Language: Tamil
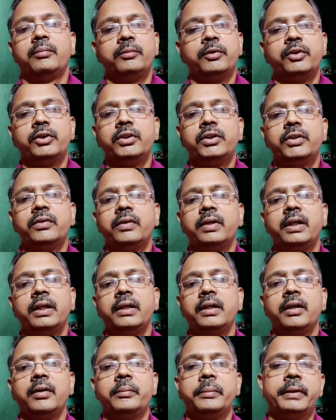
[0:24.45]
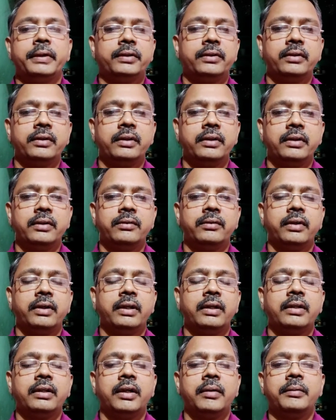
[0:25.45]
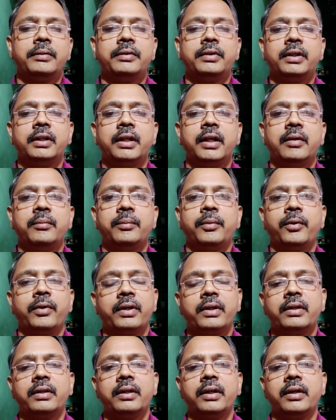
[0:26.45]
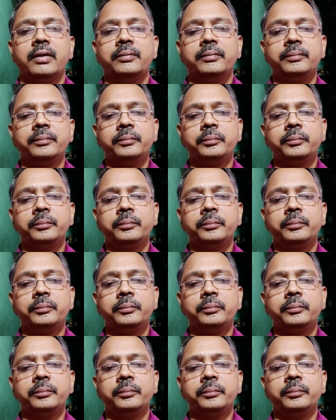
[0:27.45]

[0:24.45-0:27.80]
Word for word: முதுகு வலி அப்படின்னு சொல்லி வருது அப்படின்னு சொல்லி நான் போகிறதில்ல